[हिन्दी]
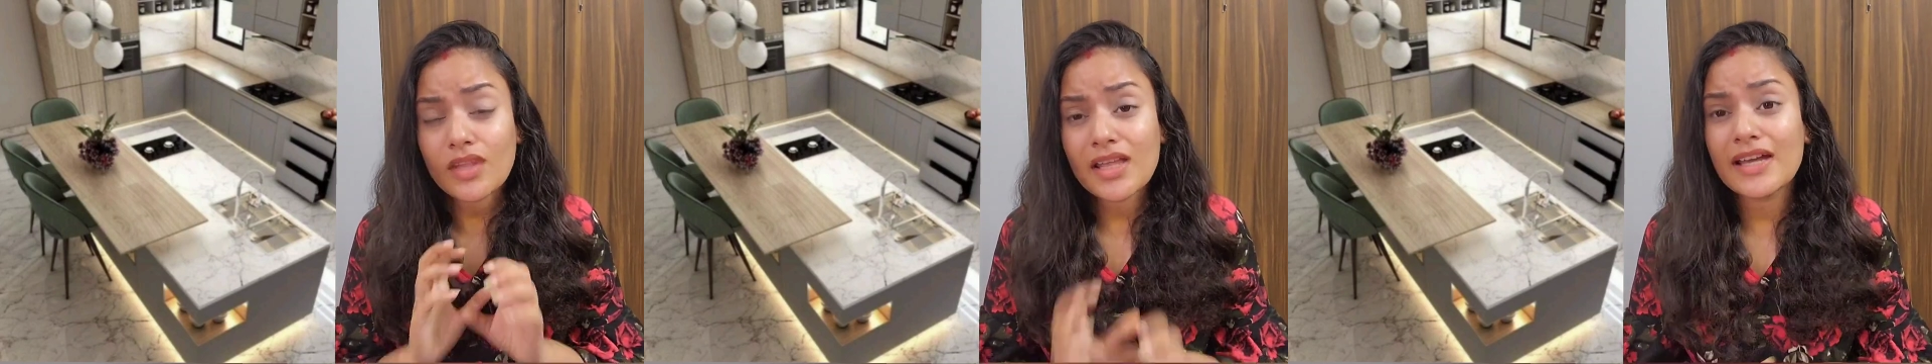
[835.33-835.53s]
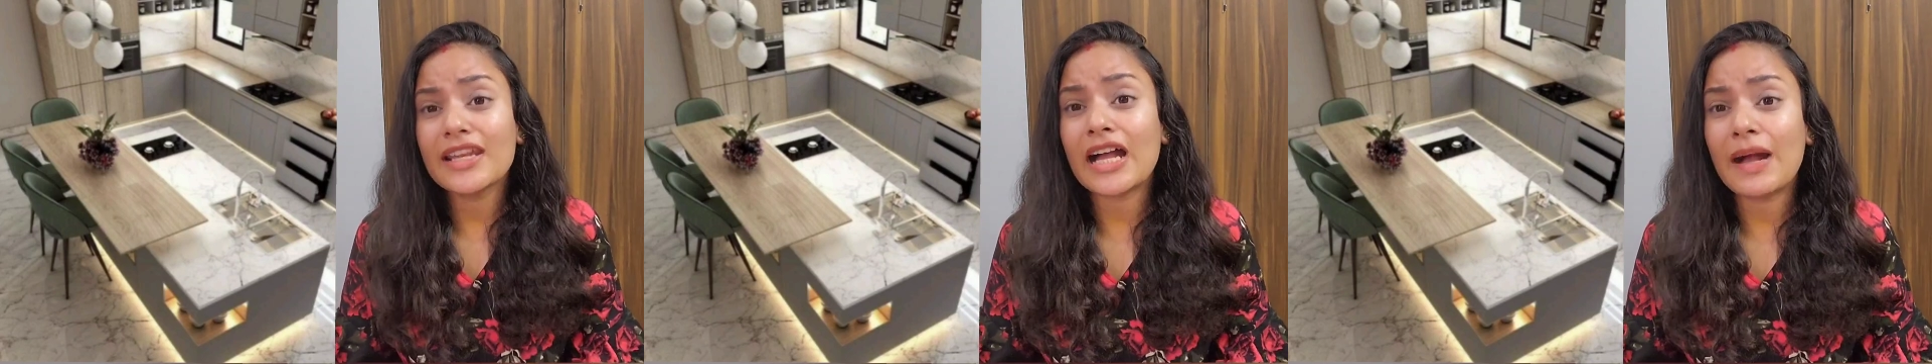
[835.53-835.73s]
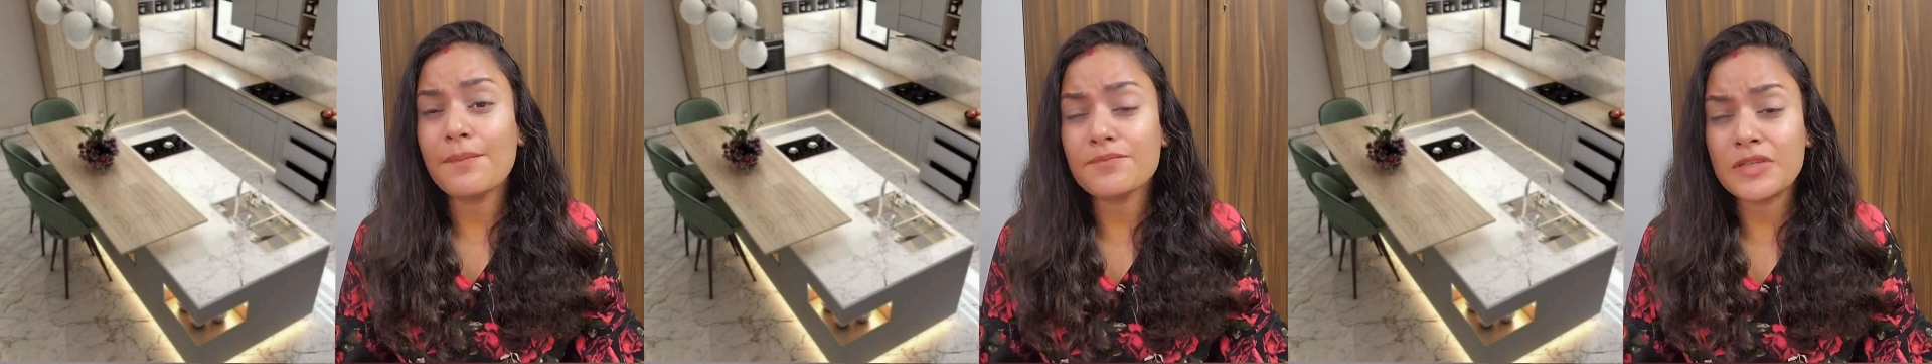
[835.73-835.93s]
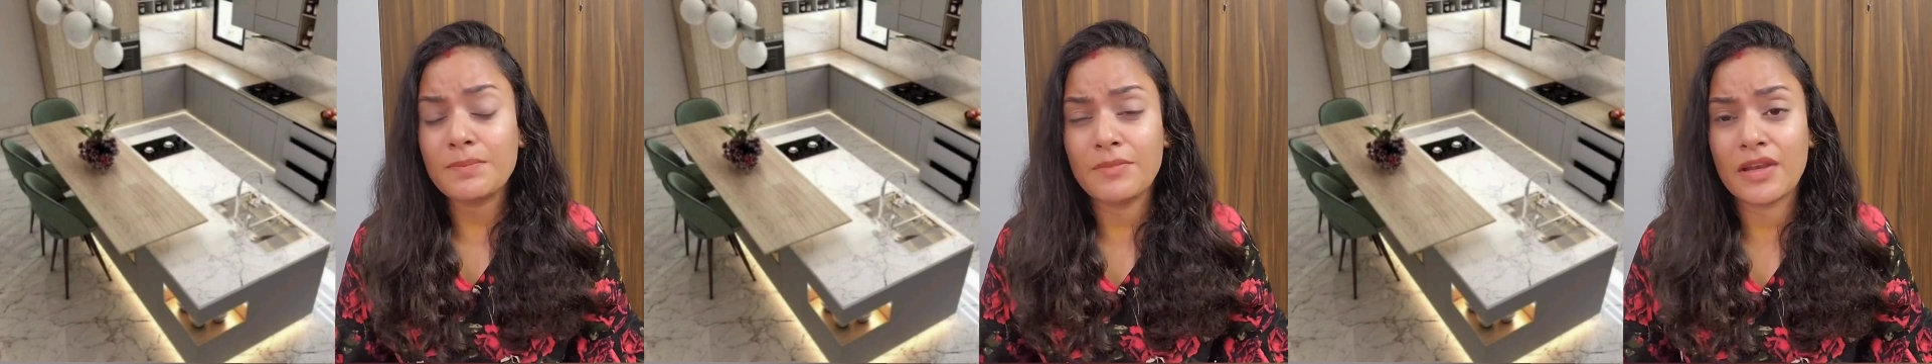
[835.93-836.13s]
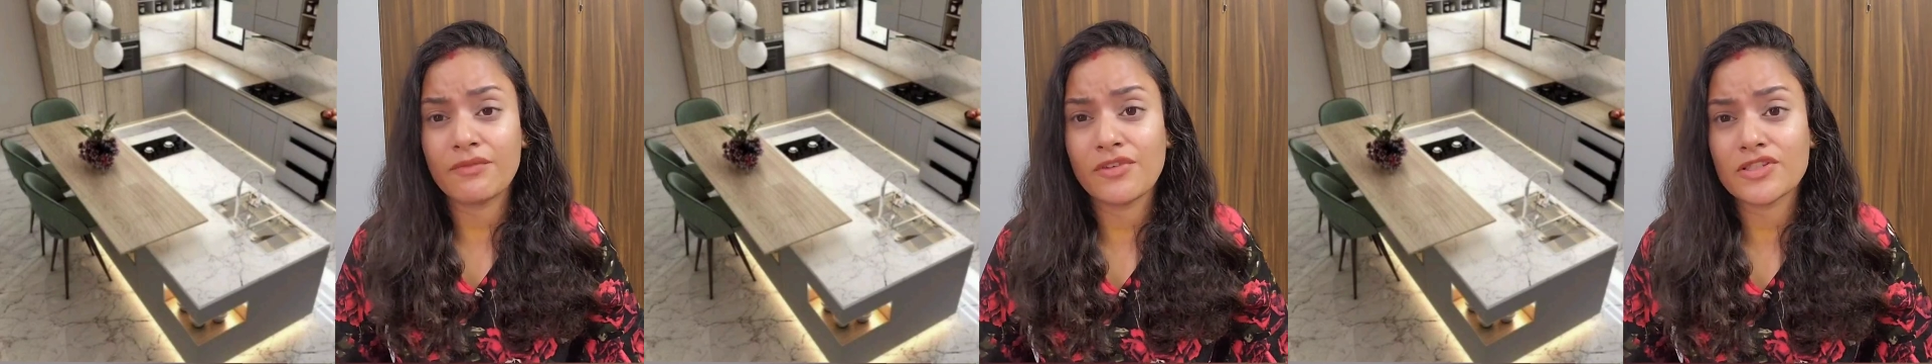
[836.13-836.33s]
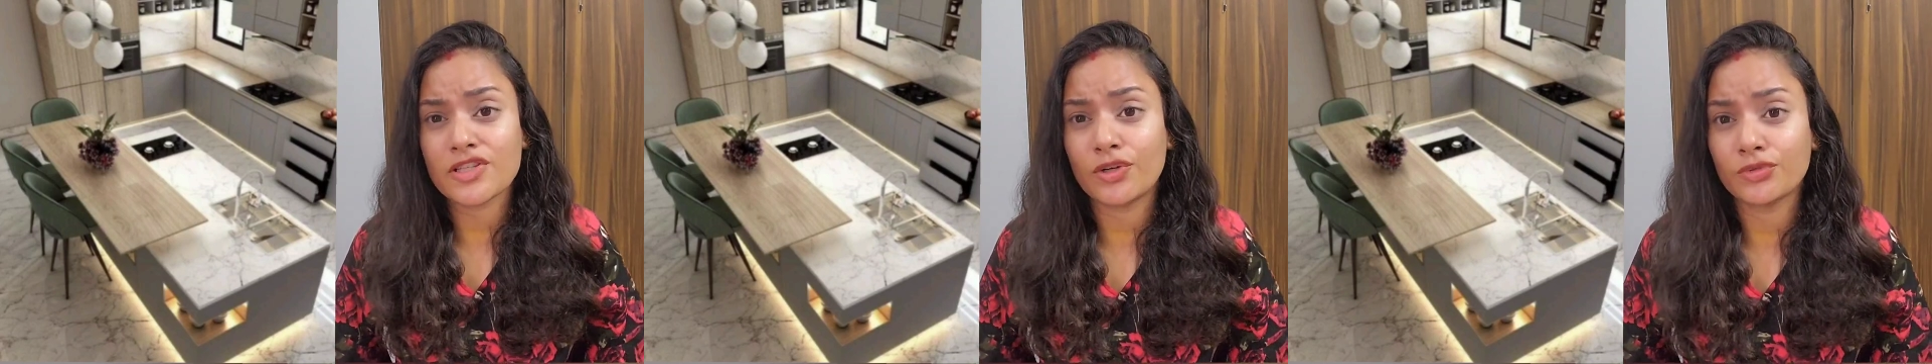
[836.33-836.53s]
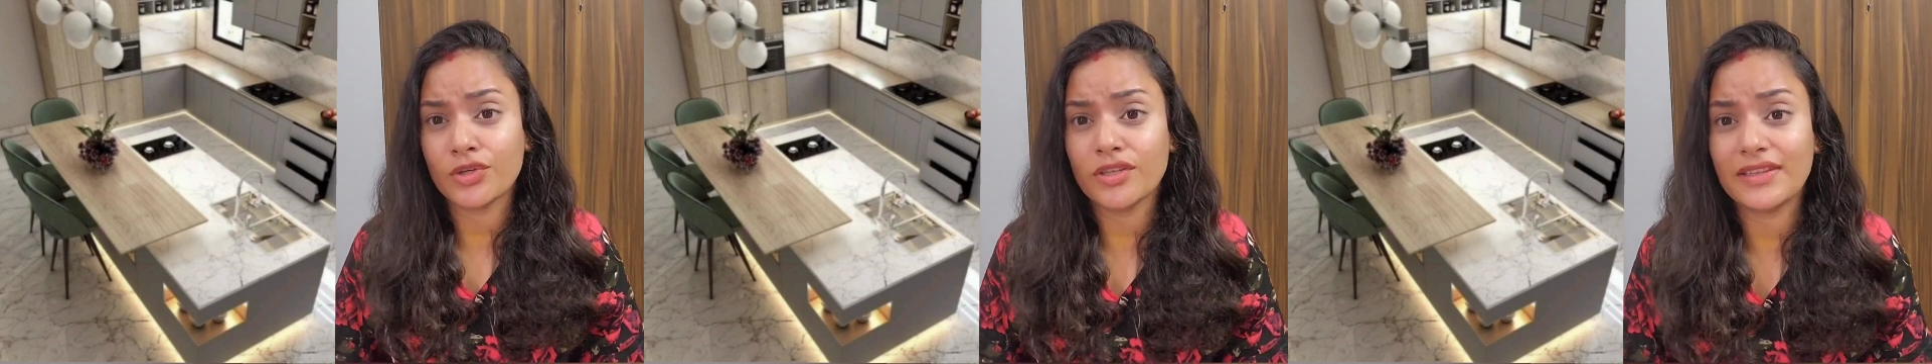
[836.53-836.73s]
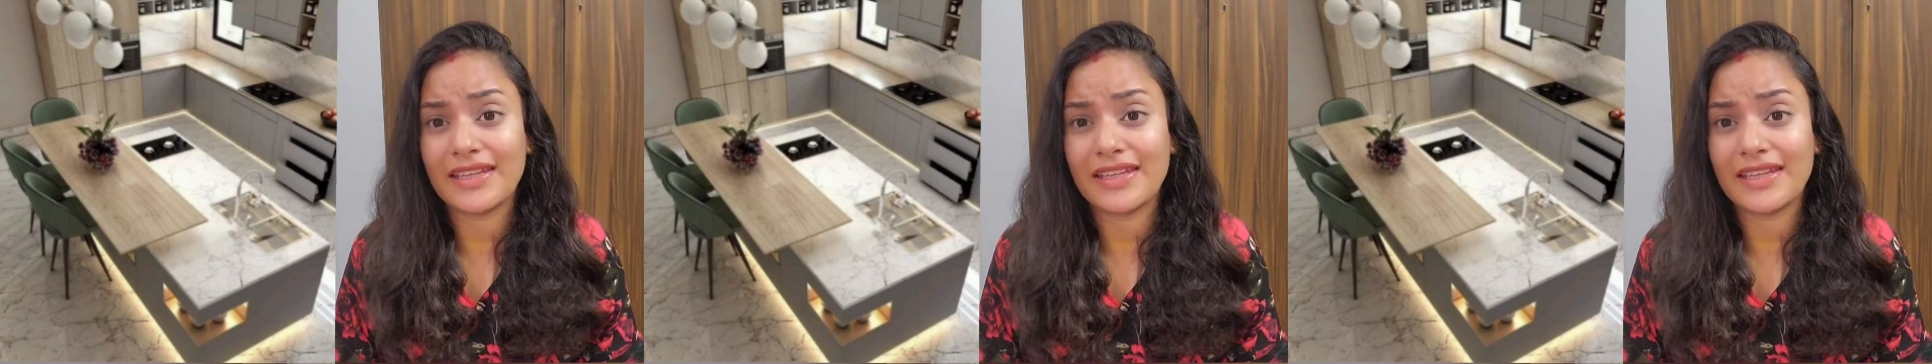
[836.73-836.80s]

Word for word: आराम से ब्रेकफास्ट काउंटर